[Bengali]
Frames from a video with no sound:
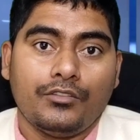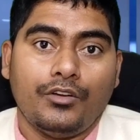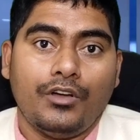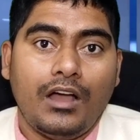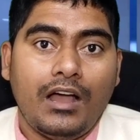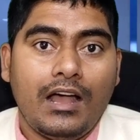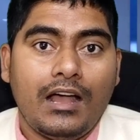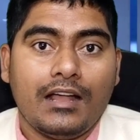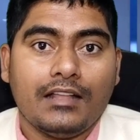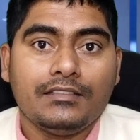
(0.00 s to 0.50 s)
তো
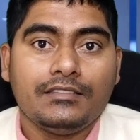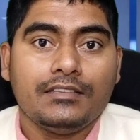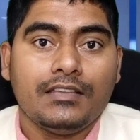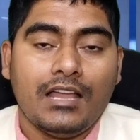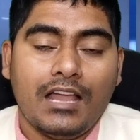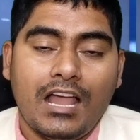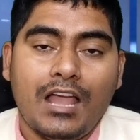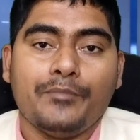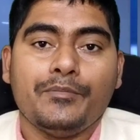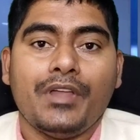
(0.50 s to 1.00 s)
আজ
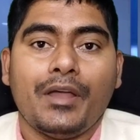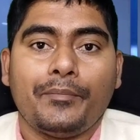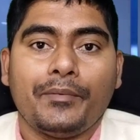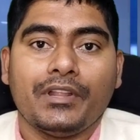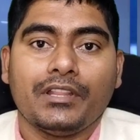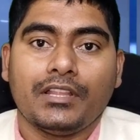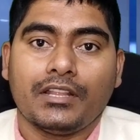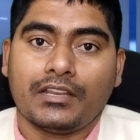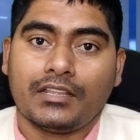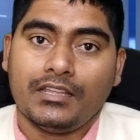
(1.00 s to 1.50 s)
আমি
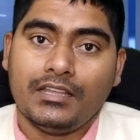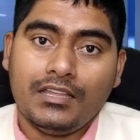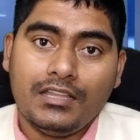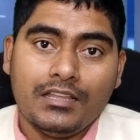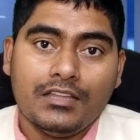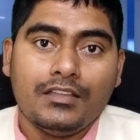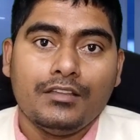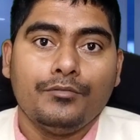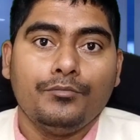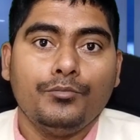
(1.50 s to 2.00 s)
আপনাদেরকে
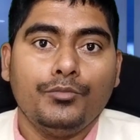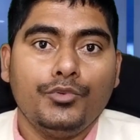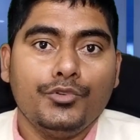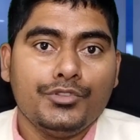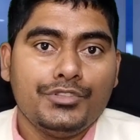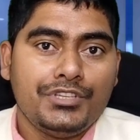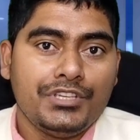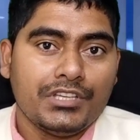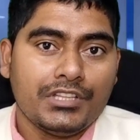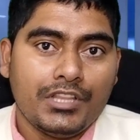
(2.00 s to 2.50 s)

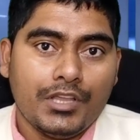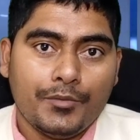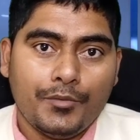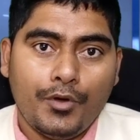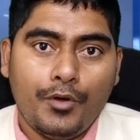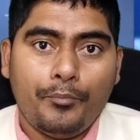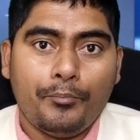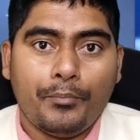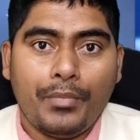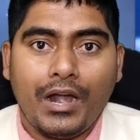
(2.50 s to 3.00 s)
বুঝিয়ে দেব
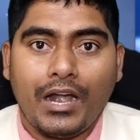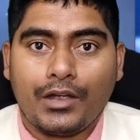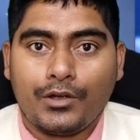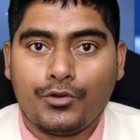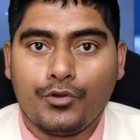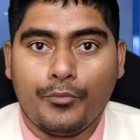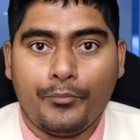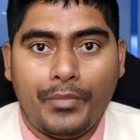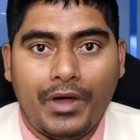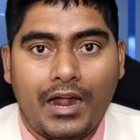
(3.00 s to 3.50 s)
পার্ট
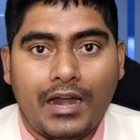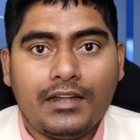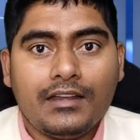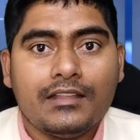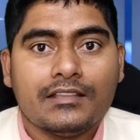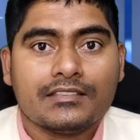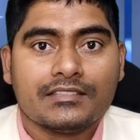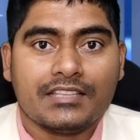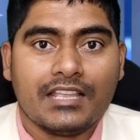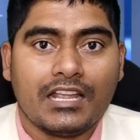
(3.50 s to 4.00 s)
টু পার্ট
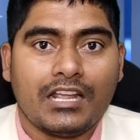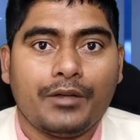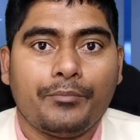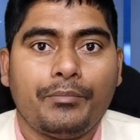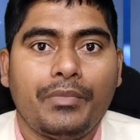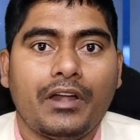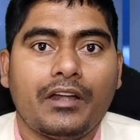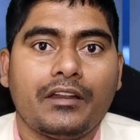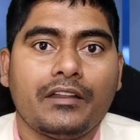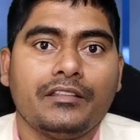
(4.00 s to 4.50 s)

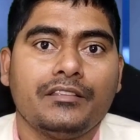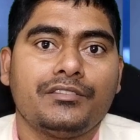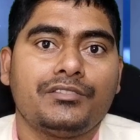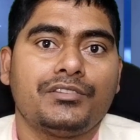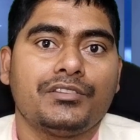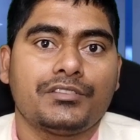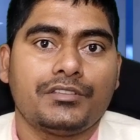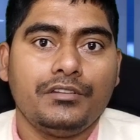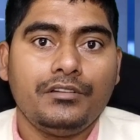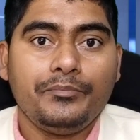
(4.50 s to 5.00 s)
সেকেন্ড পার্ট
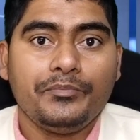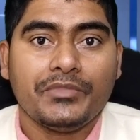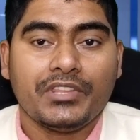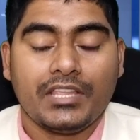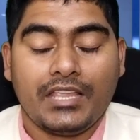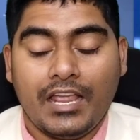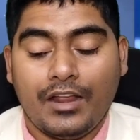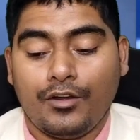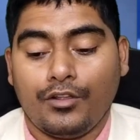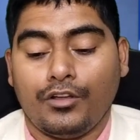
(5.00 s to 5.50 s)
রেজিস্ট্রেশন
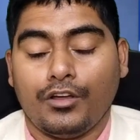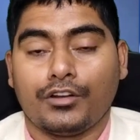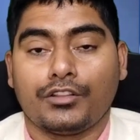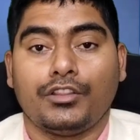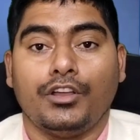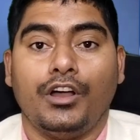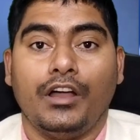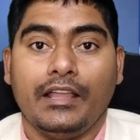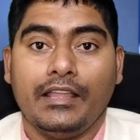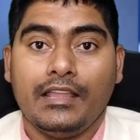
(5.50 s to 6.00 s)
কেন
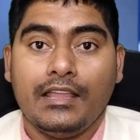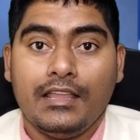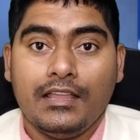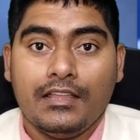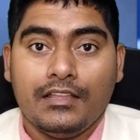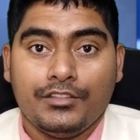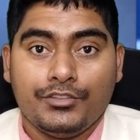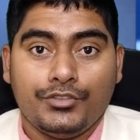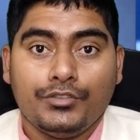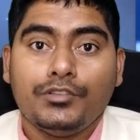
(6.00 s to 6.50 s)
করতে হয়
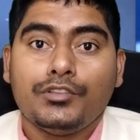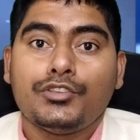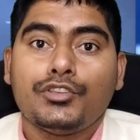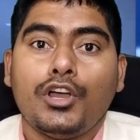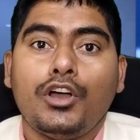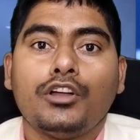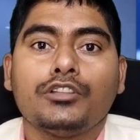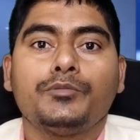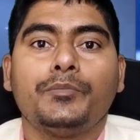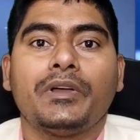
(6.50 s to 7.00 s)
যদি
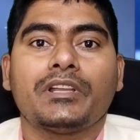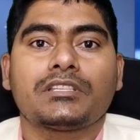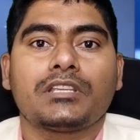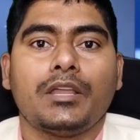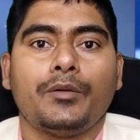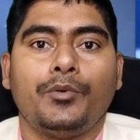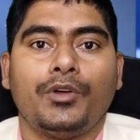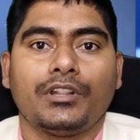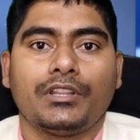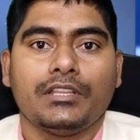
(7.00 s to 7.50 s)
সহজ
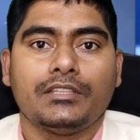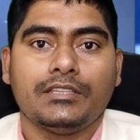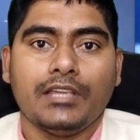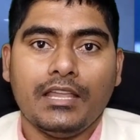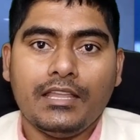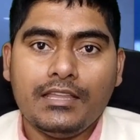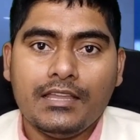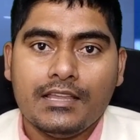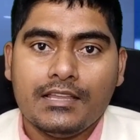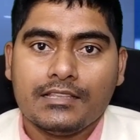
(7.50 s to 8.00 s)
ভাষায় বলতে
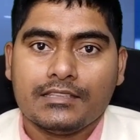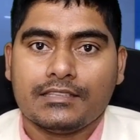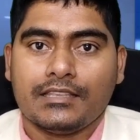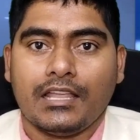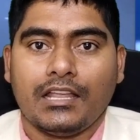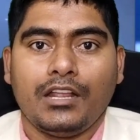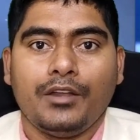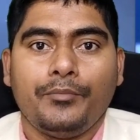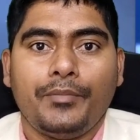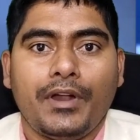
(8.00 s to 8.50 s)
চাই
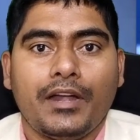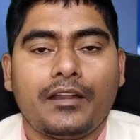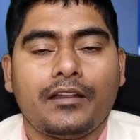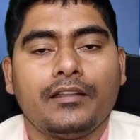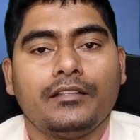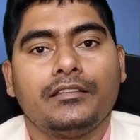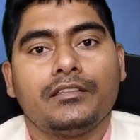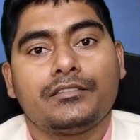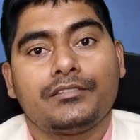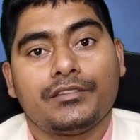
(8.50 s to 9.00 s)
সেকেন্ড পার্ট
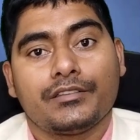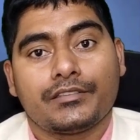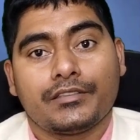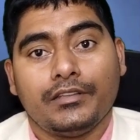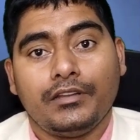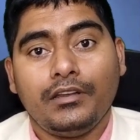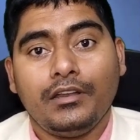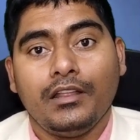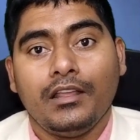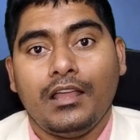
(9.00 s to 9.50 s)

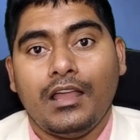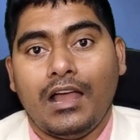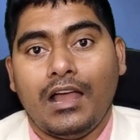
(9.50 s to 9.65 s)
রেজিস্ট্রেশন